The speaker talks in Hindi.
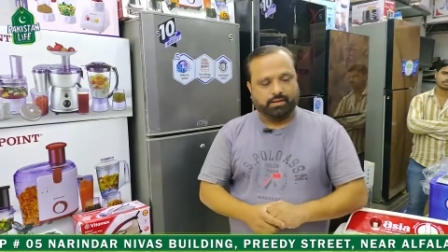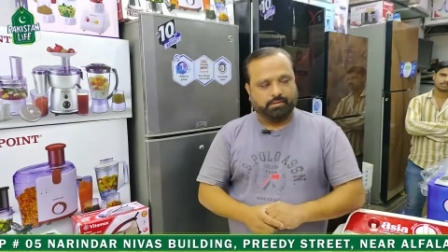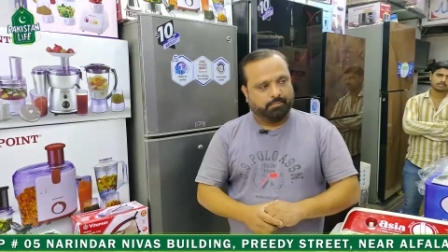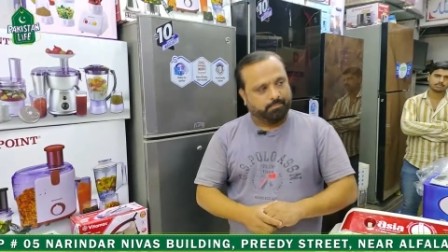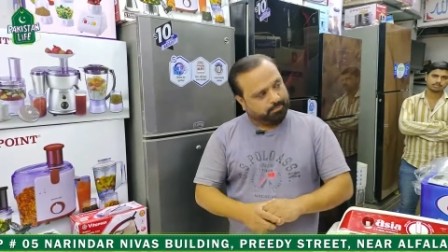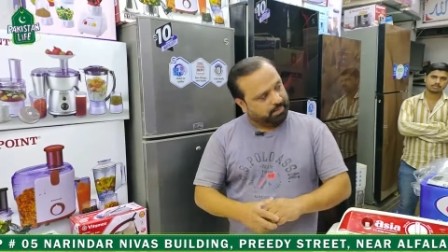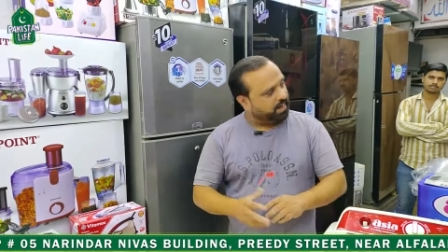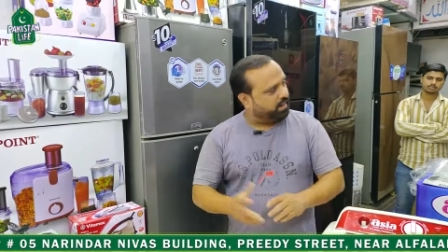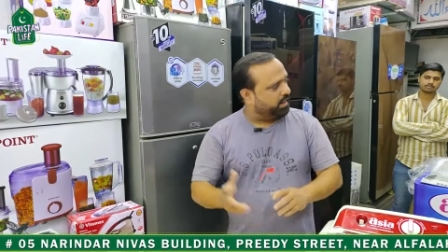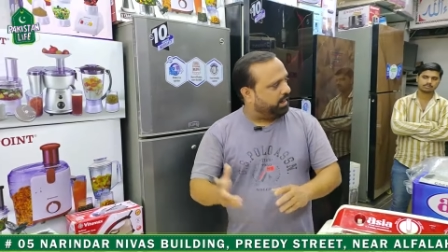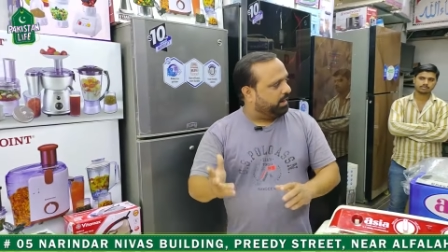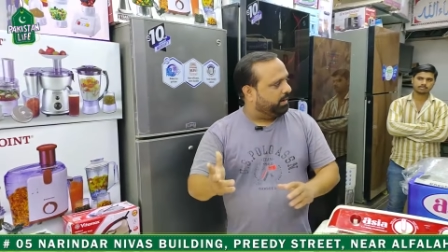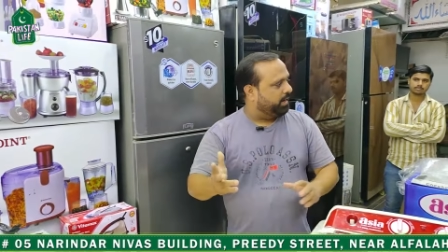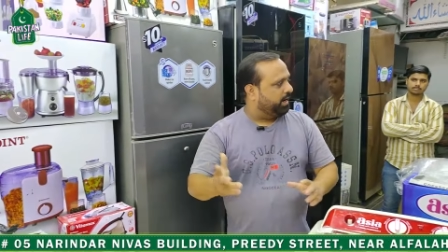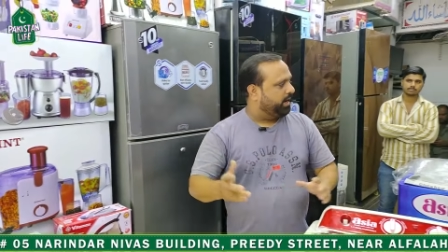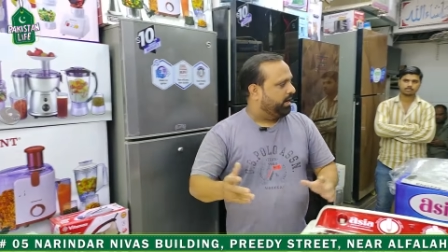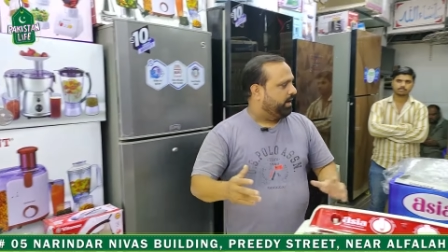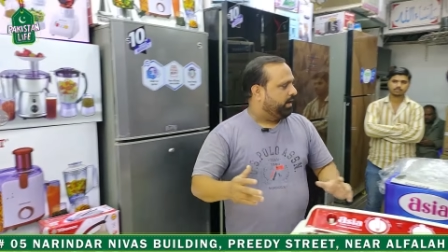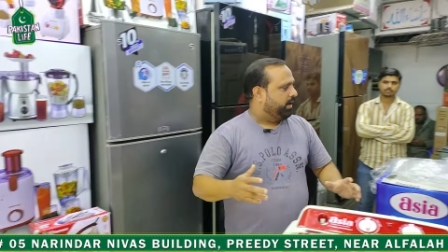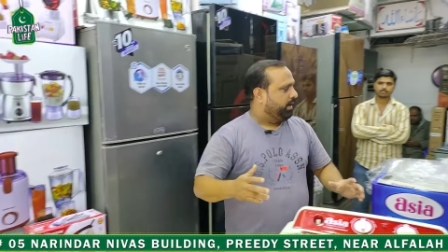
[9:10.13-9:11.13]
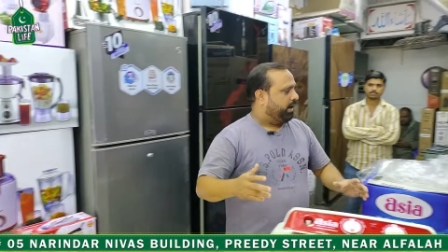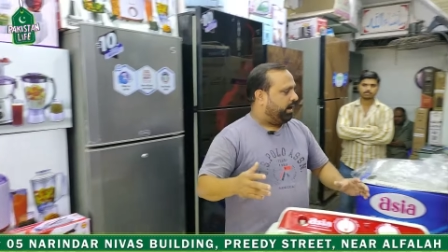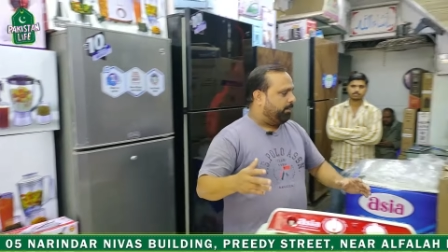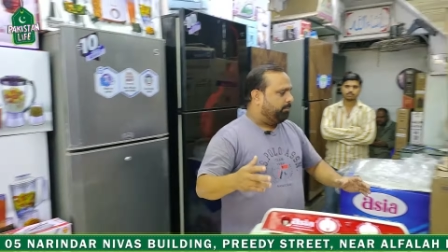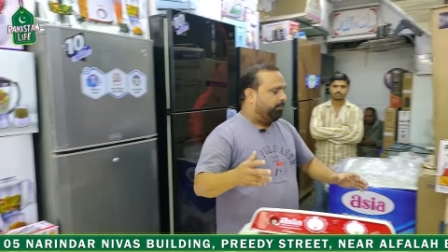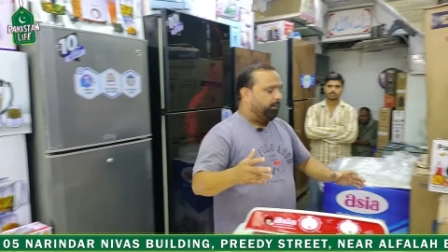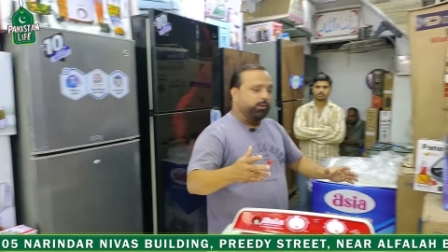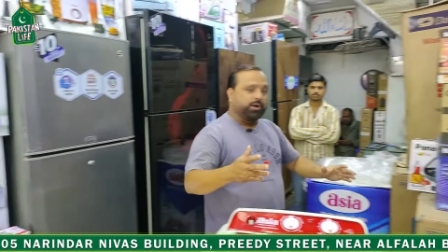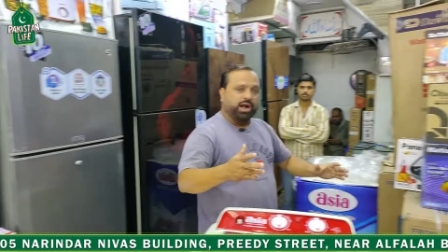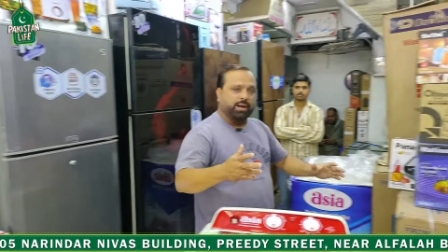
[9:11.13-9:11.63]
थे यार बस
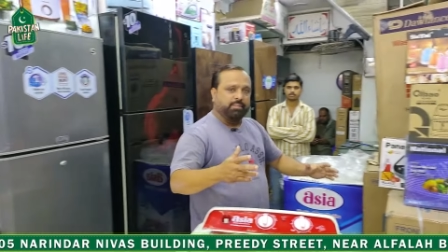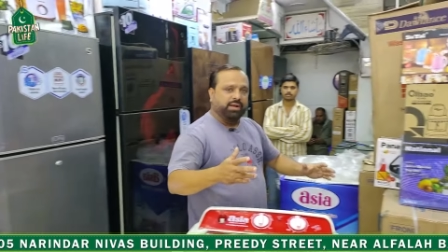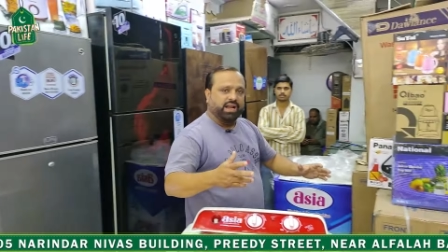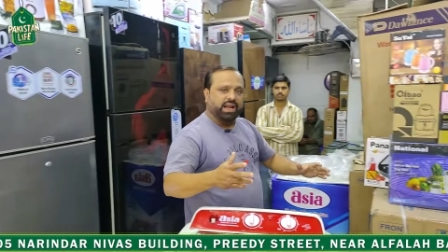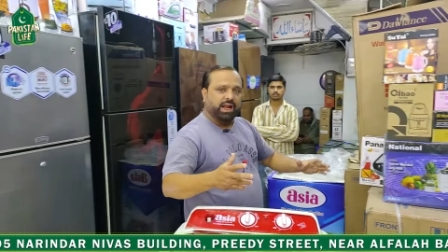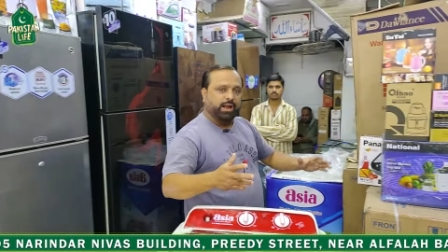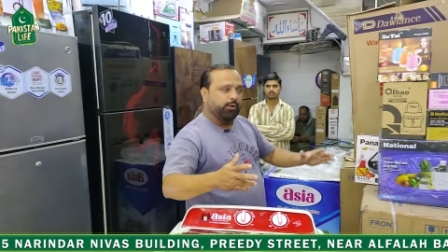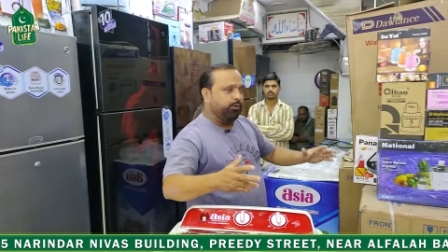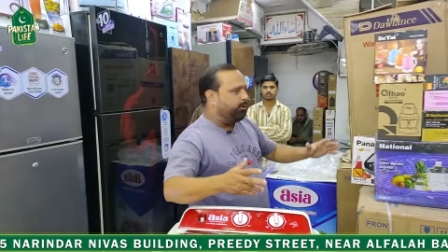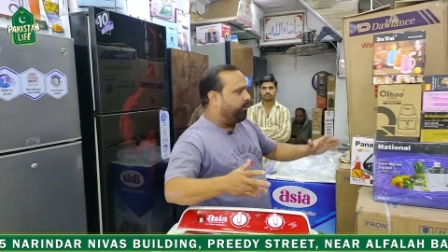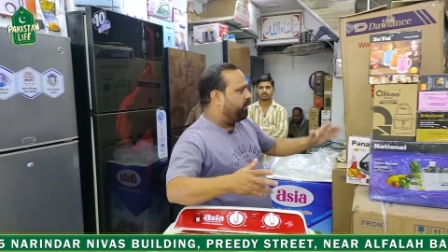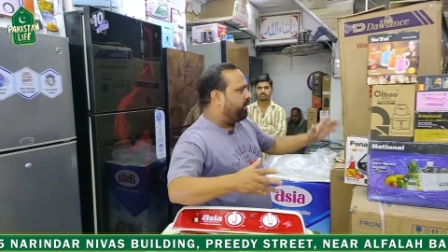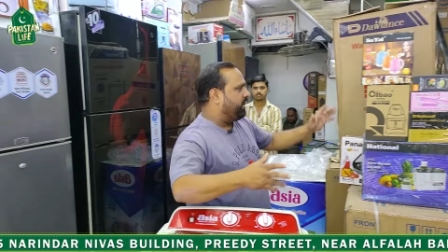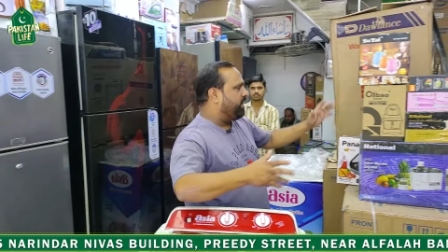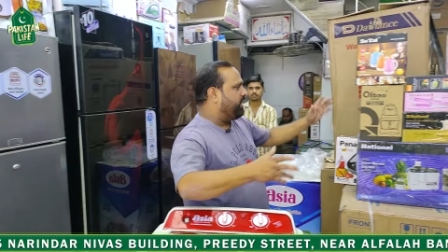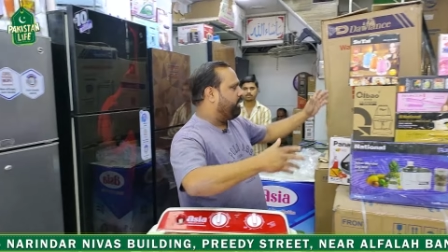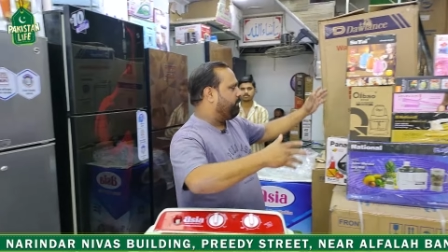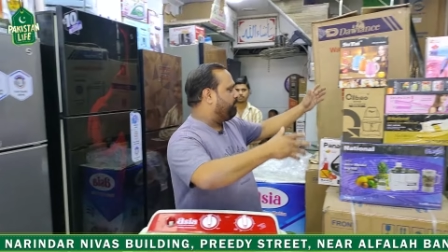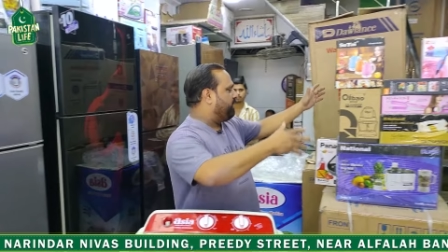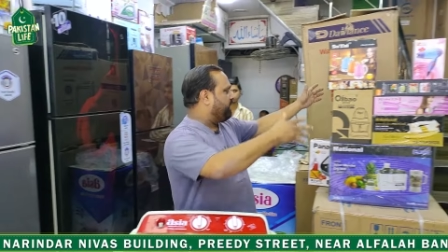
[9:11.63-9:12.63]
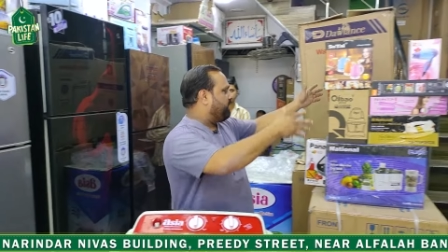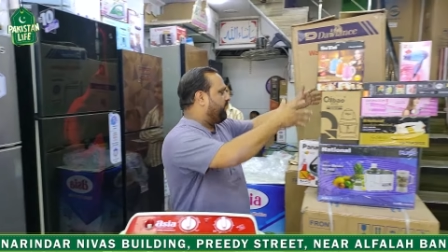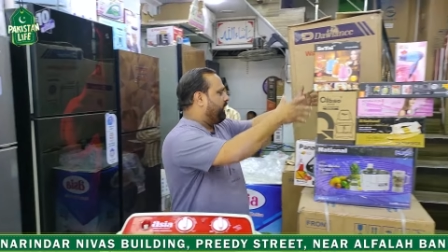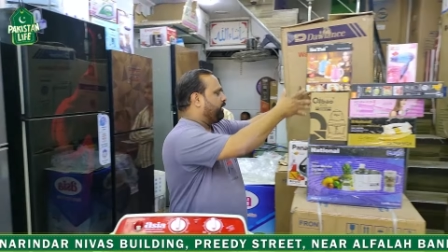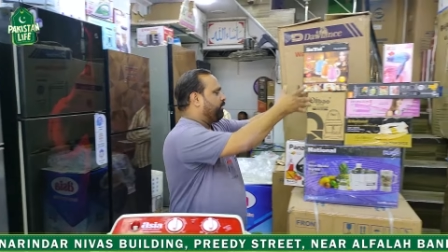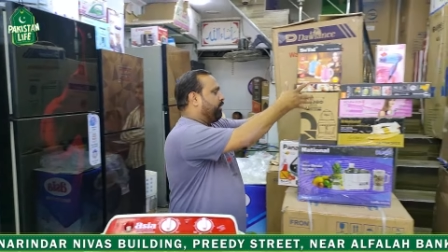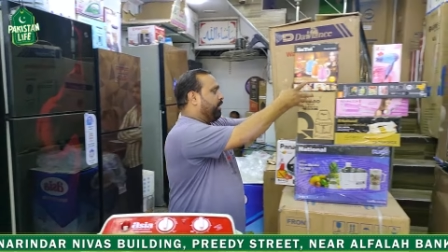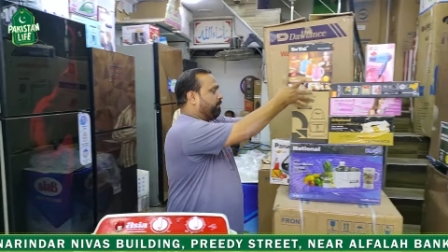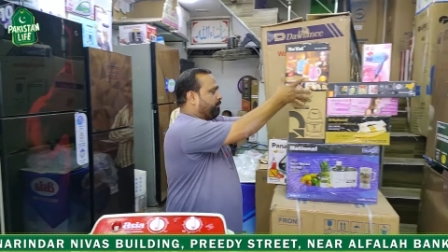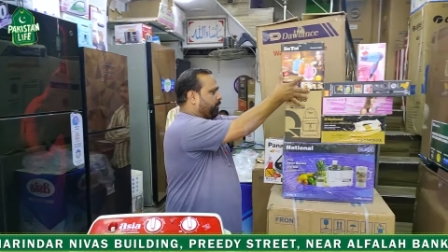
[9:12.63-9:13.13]
अब मौका मिला है लोगों की खिदमत का
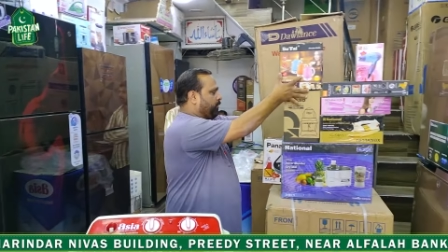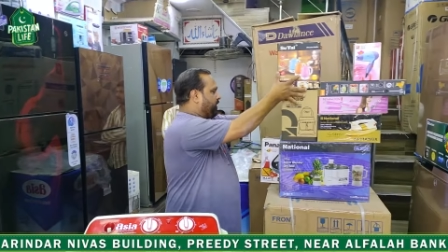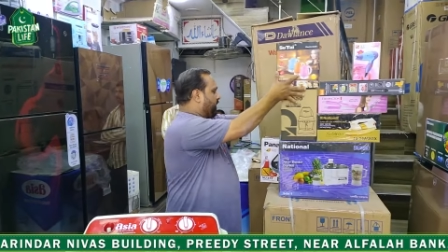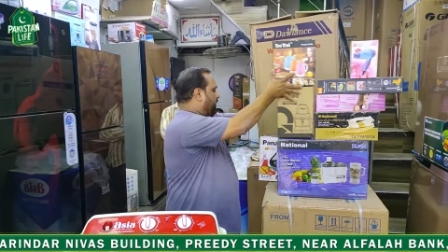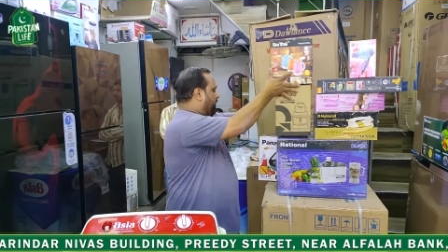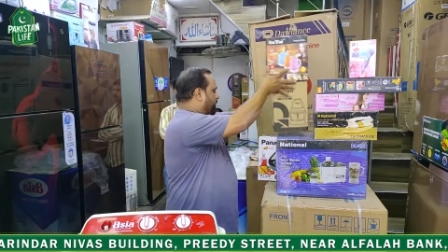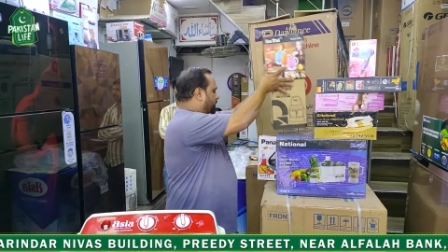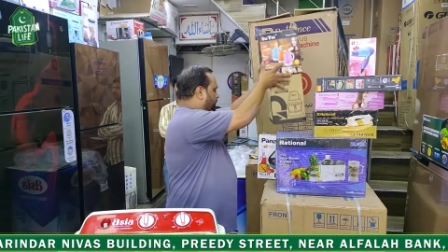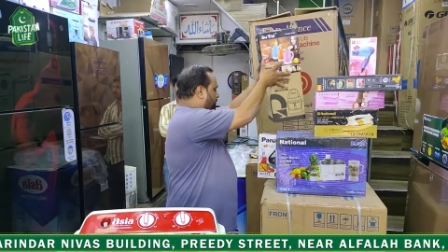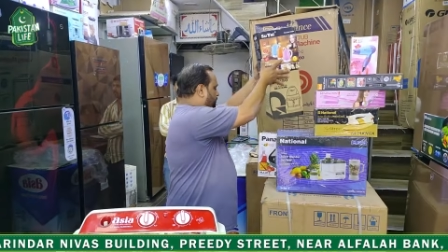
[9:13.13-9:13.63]
तो अब मौका